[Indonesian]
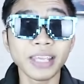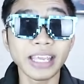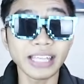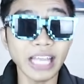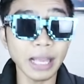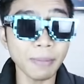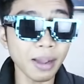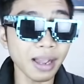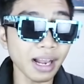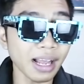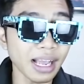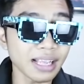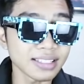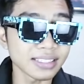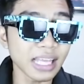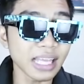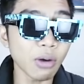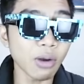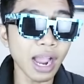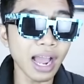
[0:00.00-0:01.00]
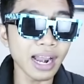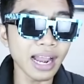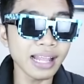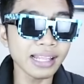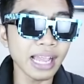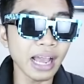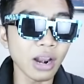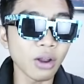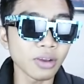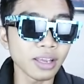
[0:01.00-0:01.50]
kita bakal kasih tahu
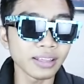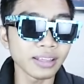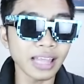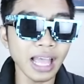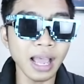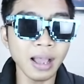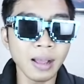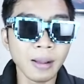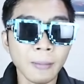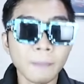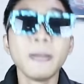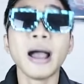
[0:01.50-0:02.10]
kalian Kalau kita